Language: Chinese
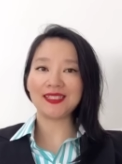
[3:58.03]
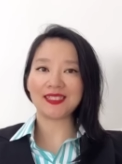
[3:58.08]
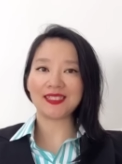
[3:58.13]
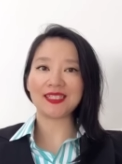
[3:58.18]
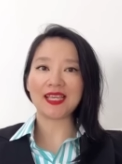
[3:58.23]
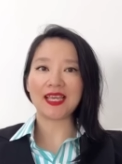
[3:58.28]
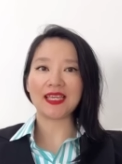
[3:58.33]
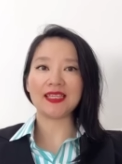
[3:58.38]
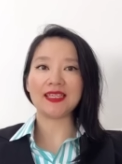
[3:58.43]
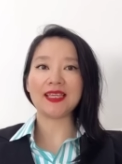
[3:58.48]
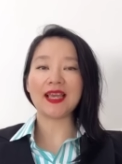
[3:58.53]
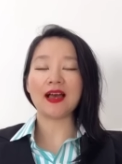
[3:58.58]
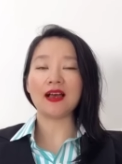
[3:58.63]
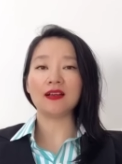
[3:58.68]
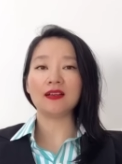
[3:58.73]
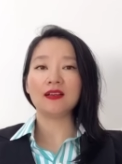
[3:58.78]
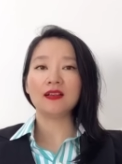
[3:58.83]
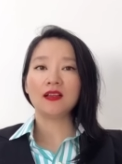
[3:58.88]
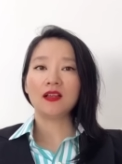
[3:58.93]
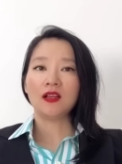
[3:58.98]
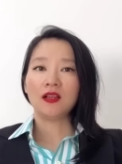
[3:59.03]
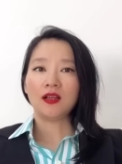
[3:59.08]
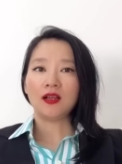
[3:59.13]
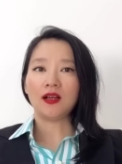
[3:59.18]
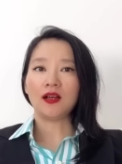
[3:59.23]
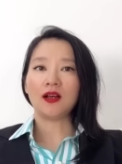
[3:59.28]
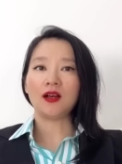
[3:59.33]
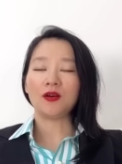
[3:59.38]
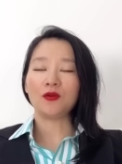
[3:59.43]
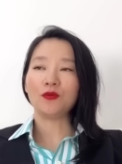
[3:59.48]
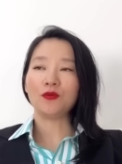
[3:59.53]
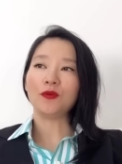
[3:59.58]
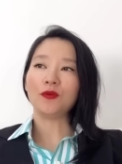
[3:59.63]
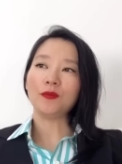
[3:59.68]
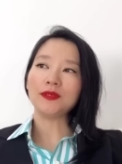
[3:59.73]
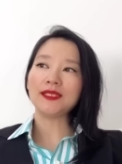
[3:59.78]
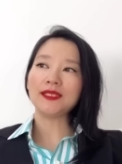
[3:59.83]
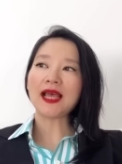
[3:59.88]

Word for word: 纸也一样。呃，我们